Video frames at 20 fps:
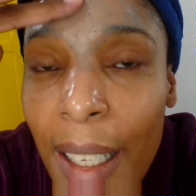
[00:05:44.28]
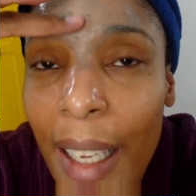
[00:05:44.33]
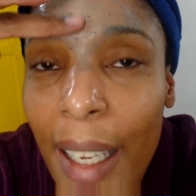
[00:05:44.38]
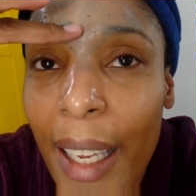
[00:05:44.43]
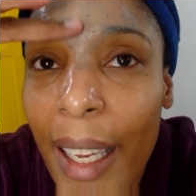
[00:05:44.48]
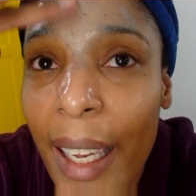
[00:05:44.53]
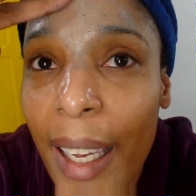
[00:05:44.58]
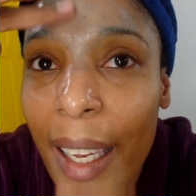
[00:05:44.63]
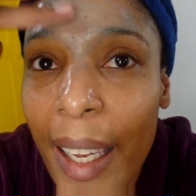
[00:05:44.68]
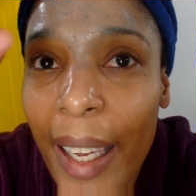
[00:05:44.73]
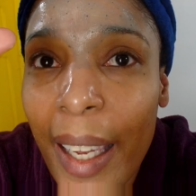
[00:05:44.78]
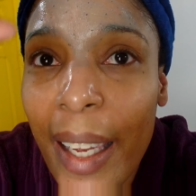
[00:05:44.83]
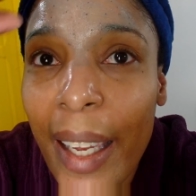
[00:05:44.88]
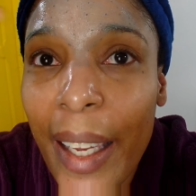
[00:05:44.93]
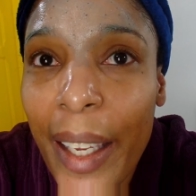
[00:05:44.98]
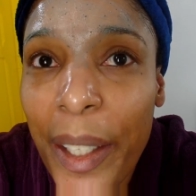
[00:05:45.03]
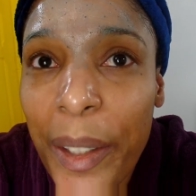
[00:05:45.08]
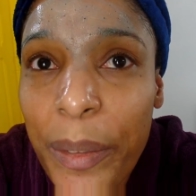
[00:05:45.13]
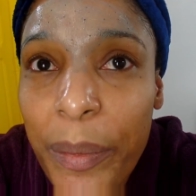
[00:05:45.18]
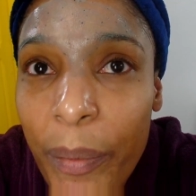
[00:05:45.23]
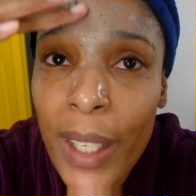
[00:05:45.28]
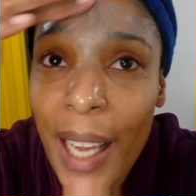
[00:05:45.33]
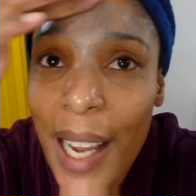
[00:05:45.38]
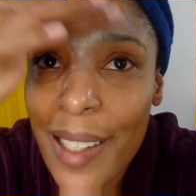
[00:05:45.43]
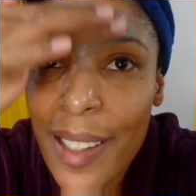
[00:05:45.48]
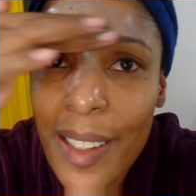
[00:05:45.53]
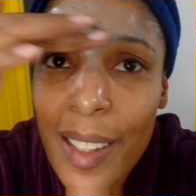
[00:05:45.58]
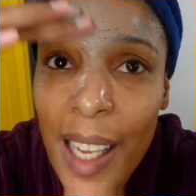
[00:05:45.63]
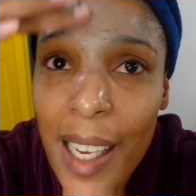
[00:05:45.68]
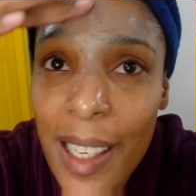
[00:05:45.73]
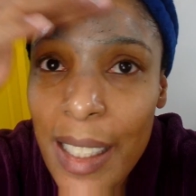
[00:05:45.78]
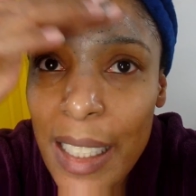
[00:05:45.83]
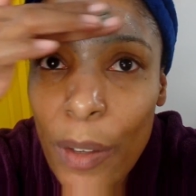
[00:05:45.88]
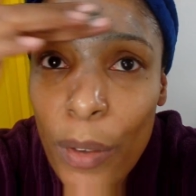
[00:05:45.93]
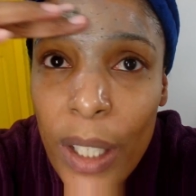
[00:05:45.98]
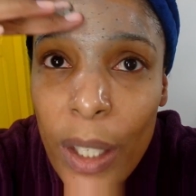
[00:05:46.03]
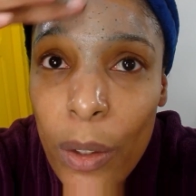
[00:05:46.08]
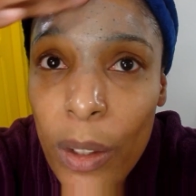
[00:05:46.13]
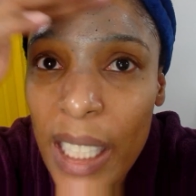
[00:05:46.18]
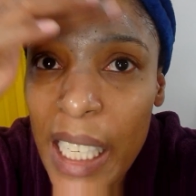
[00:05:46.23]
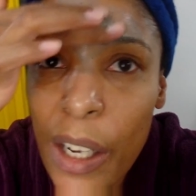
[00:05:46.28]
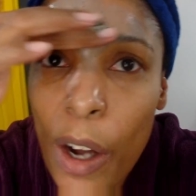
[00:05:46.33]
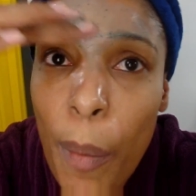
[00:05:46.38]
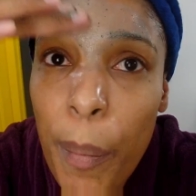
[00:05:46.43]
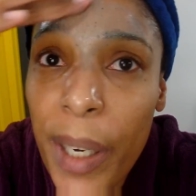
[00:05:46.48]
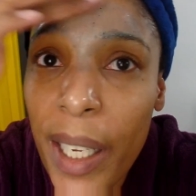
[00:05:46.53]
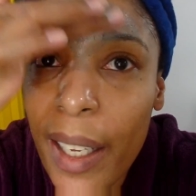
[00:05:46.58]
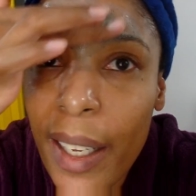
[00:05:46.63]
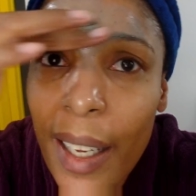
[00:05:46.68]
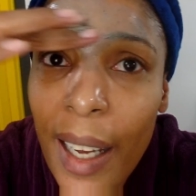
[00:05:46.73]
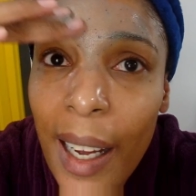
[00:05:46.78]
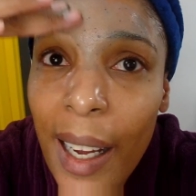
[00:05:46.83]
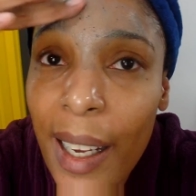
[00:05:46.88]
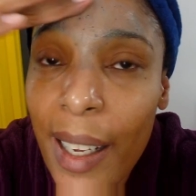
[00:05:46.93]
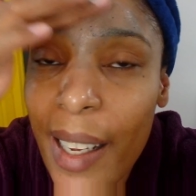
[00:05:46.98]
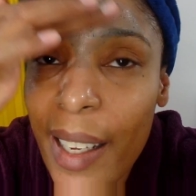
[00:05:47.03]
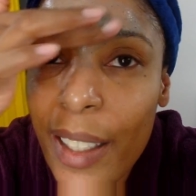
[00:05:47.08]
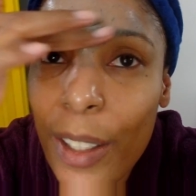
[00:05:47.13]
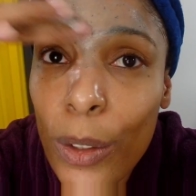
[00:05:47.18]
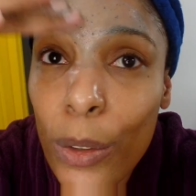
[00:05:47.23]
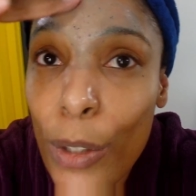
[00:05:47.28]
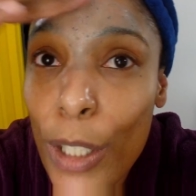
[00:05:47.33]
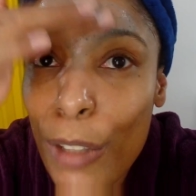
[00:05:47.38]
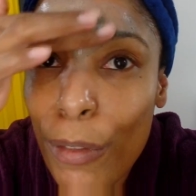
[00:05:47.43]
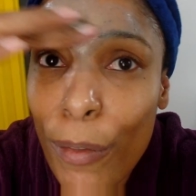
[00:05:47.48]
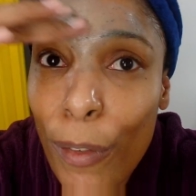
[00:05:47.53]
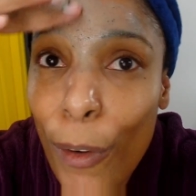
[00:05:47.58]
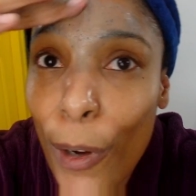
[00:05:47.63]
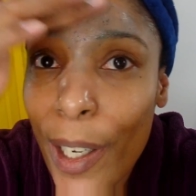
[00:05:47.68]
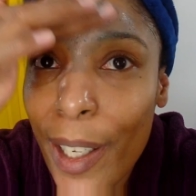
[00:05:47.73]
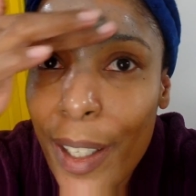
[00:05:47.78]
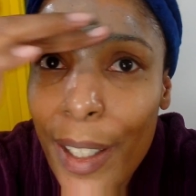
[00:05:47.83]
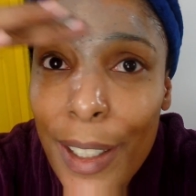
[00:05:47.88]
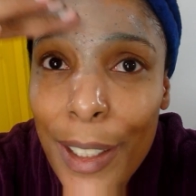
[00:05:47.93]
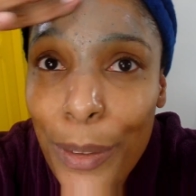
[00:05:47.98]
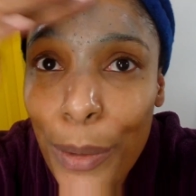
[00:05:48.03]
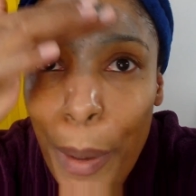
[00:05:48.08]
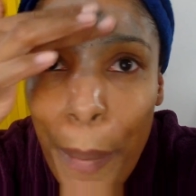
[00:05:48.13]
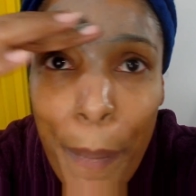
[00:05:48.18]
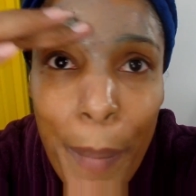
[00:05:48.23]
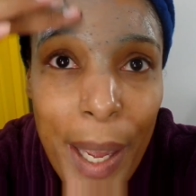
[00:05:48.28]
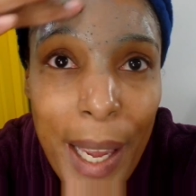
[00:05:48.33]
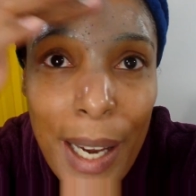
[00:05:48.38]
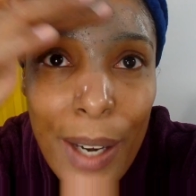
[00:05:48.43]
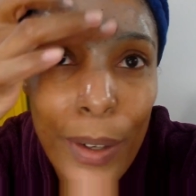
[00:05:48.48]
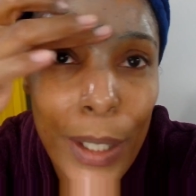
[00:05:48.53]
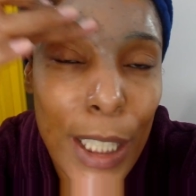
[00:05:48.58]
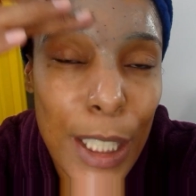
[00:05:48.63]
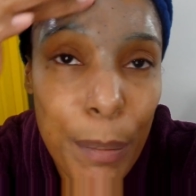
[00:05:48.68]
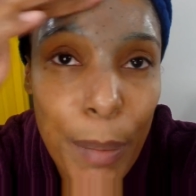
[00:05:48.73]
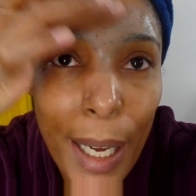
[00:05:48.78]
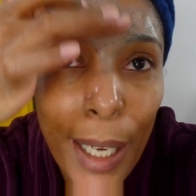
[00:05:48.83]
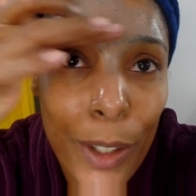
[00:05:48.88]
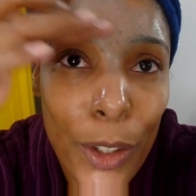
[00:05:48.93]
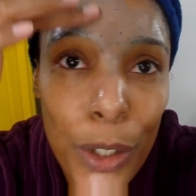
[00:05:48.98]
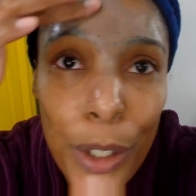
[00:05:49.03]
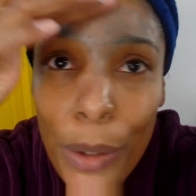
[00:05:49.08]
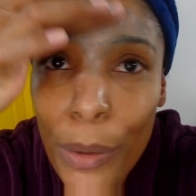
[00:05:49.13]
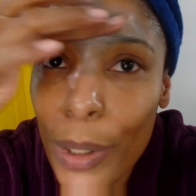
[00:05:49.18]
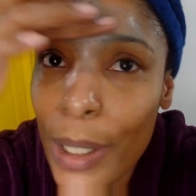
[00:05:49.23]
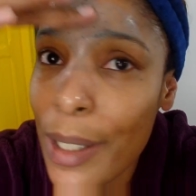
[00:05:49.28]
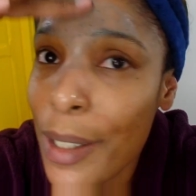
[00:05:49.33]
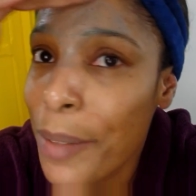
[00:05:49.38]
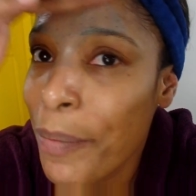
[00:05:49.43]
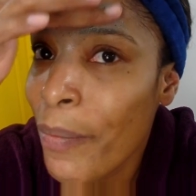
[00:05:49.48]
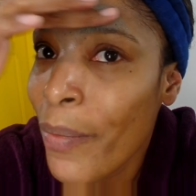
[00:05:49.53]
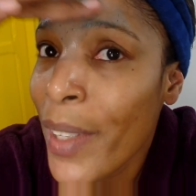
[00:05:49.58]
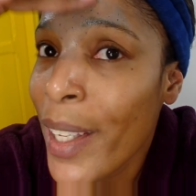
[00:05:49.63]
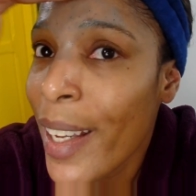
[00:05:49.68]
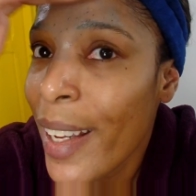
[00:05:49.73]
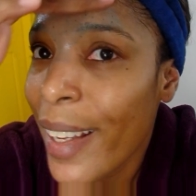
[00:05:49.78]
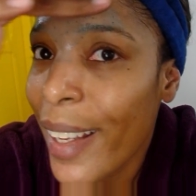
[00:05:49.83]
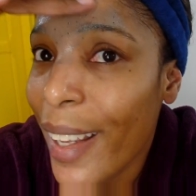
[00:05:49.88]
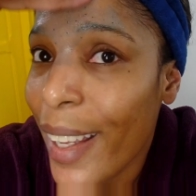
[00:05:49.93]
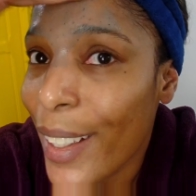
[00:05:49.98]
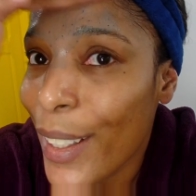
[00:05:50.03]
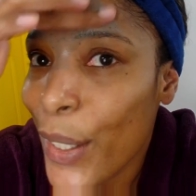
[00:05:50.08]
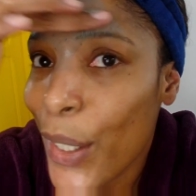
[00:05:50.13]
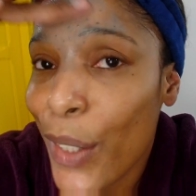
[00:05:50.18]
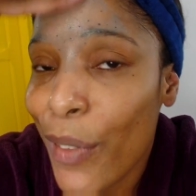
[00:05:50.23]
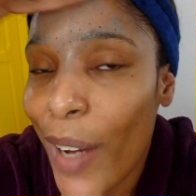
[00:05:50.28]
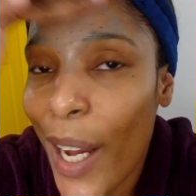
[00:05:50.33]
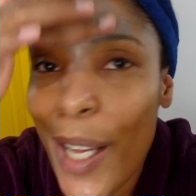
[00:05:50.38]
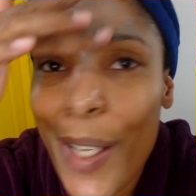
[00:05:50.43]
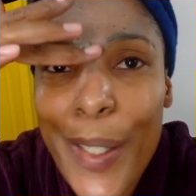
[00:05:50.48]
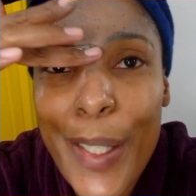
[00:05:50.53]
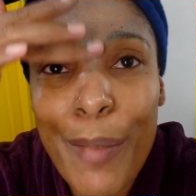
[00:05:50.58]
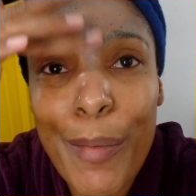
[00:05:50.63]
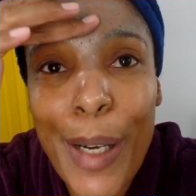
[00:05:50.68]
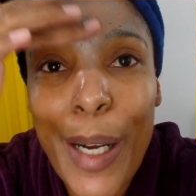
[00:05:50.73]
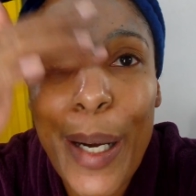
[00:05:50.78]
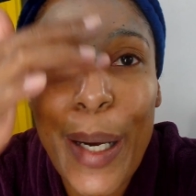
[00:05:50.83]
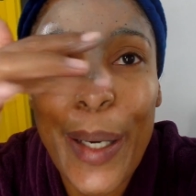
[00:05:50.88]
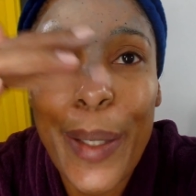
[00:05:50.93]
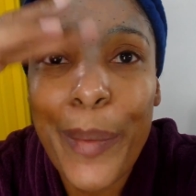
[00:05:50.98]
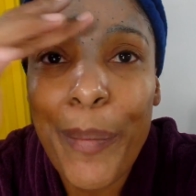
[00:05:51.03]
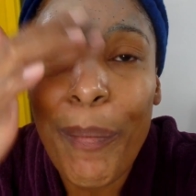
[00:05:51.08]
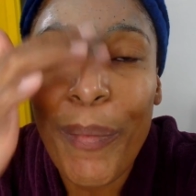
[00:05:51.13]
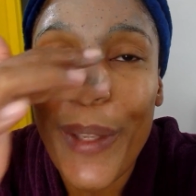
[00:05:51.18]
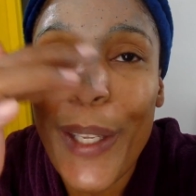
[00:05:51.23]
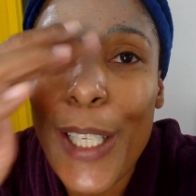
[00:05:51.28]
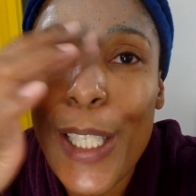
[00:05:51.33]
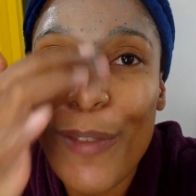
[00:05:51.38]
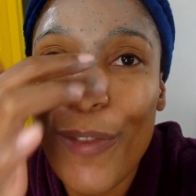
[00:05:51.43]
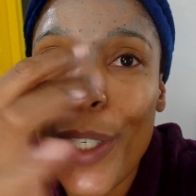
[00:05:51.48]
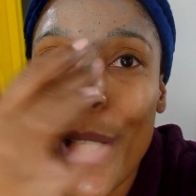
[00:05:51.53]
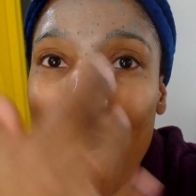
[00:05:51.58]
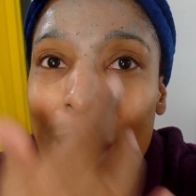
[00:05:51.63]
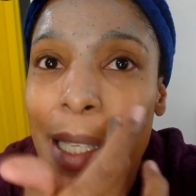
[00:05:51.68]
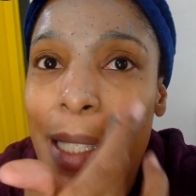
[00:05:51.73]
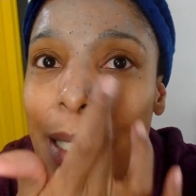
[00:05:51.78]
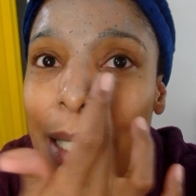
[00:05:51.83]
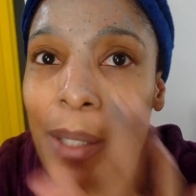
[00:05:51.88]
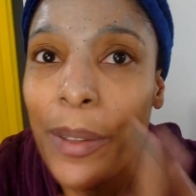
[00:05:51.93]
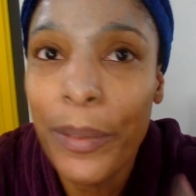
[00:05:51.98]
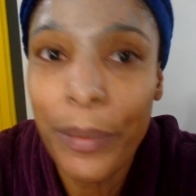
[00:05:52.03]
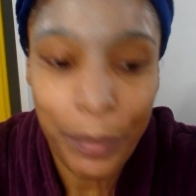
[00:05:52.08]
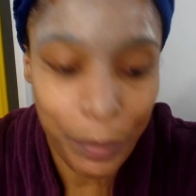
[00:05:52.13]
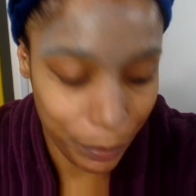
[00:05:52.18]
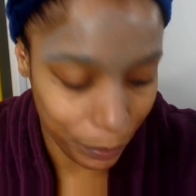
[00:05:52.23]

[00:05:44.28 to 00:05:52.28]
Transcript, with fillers: É... A sensação que eu tenho ao aplicar é que eu estou esfoliando a pele, olha, as partículas, elas fazem uma esfoliação.